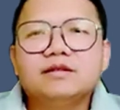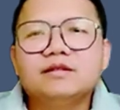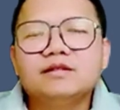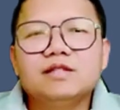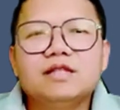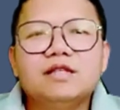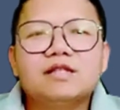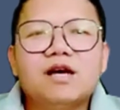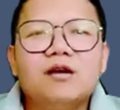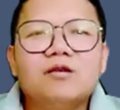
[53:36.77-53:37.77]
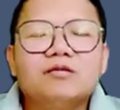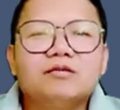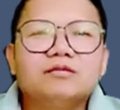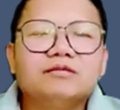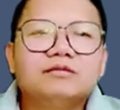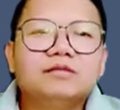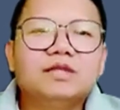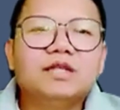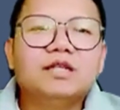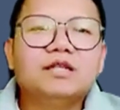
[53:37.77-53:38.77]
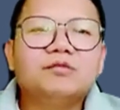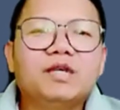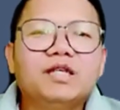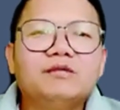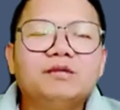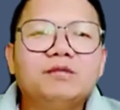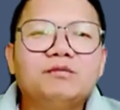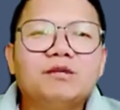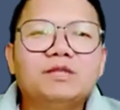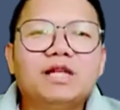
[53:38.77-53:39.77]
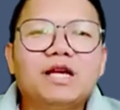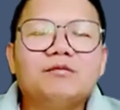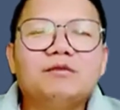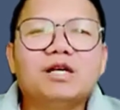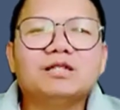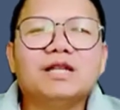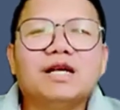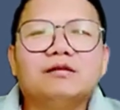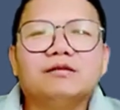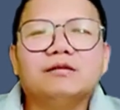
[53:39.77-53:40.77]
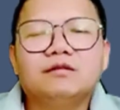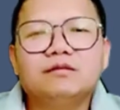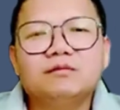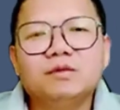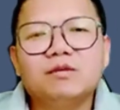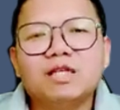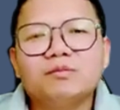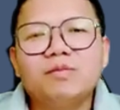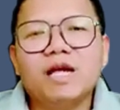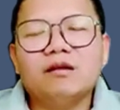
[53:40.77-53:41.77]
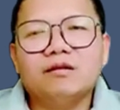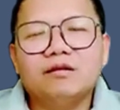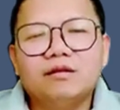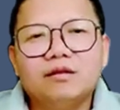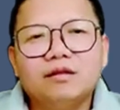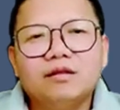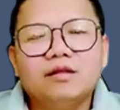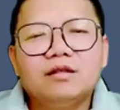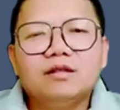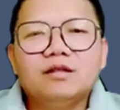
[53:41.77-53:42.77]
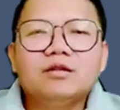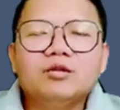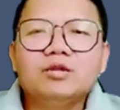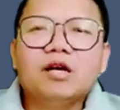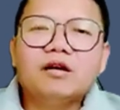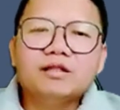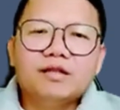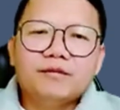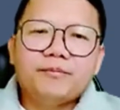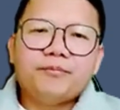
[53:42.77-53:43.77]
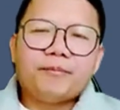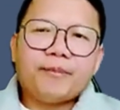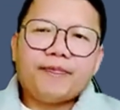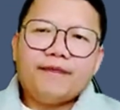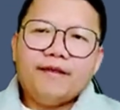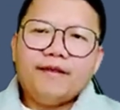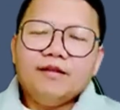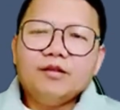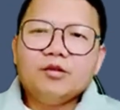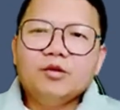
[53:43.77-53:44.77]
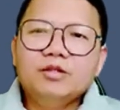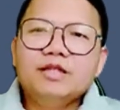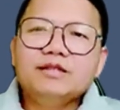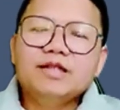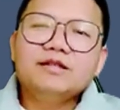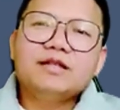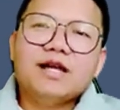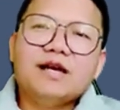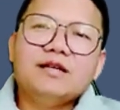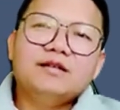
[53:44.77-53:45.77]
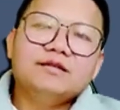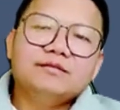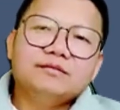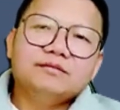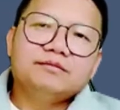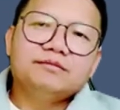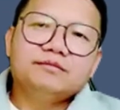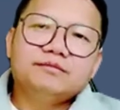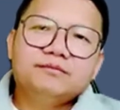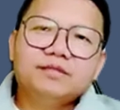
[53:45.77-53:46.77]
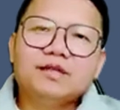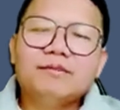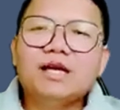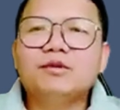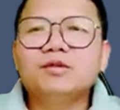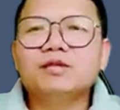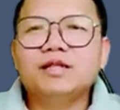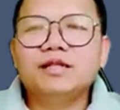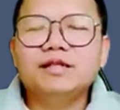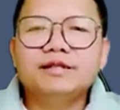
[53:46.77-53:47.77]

cái đây sao hay đừng phây với miên mau bị nát và sờ lành và bỏ bẹo u tè ho chưa cồn dễ tranh tần áo thì không ai mà ô xử lý